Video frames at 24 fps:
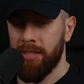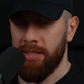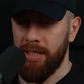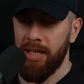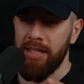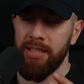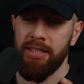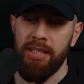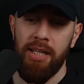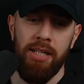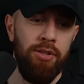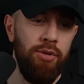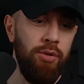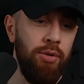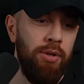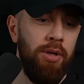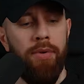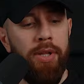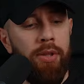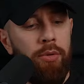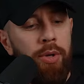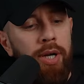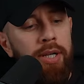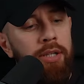Das heißt also,
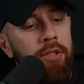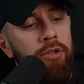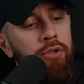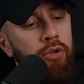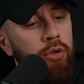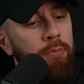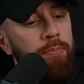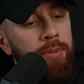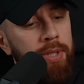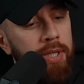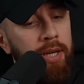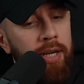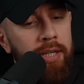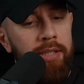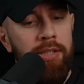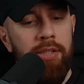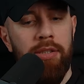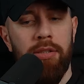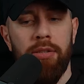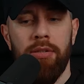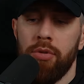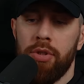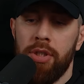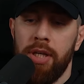wenn du einen Typen hier
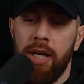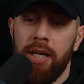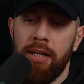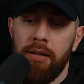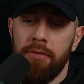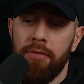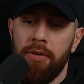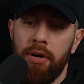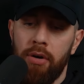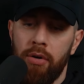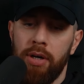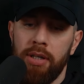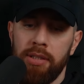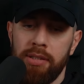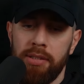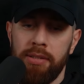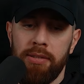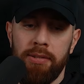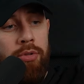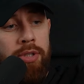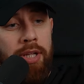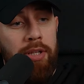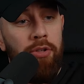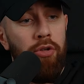hast und hier eine Frau
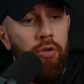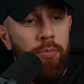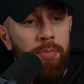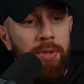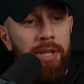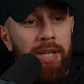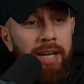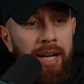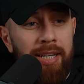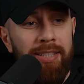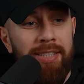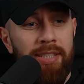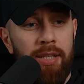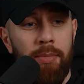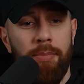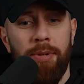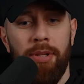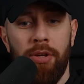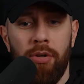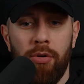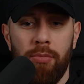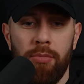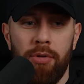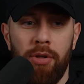hast und der Typ die ganze Zeit
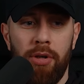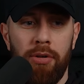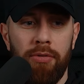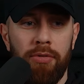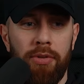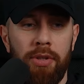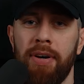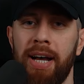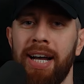mit dir rumläuft,